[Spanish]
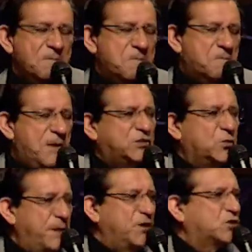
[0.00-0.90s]
más
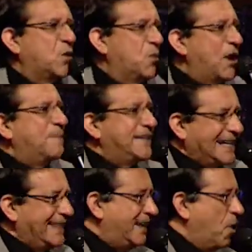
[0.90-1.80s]
o menos como la
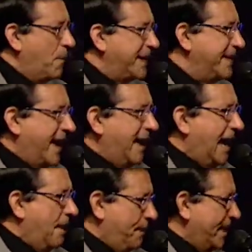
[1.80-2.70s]
mitad de la humanidad
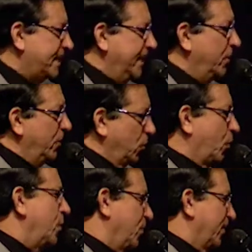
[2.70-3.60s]
ha perecido en los
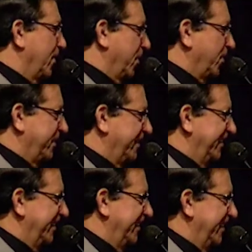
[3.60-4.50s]
juicios de Dios.
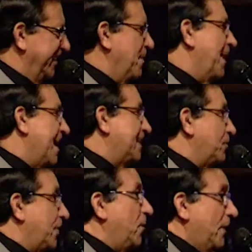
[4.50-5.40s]
De manera, si
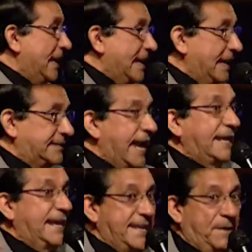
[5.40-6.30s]
usted no, eh, si
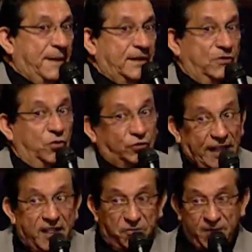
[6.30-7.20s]
alguien le llama no
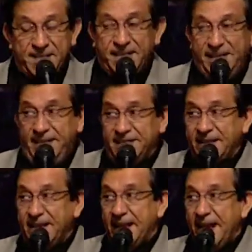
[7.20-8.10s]
tan difícil es
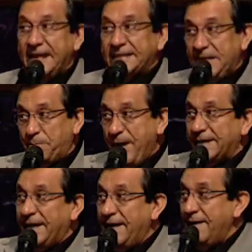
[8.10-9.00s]
el que se
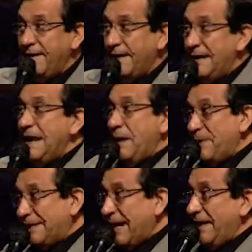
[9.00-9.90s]
pierda la
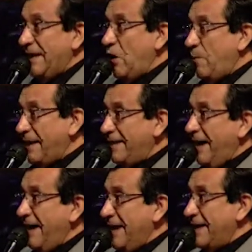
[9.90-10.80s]
mitad de la
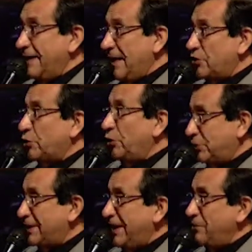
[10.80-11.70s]
humanidad en tan solo
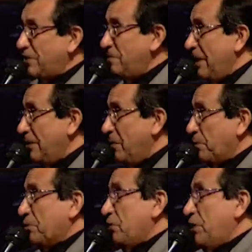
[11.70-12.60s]
tres años y medio,
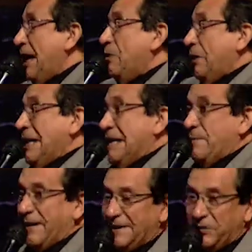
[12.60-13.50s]
pues no sea lo que le llamarán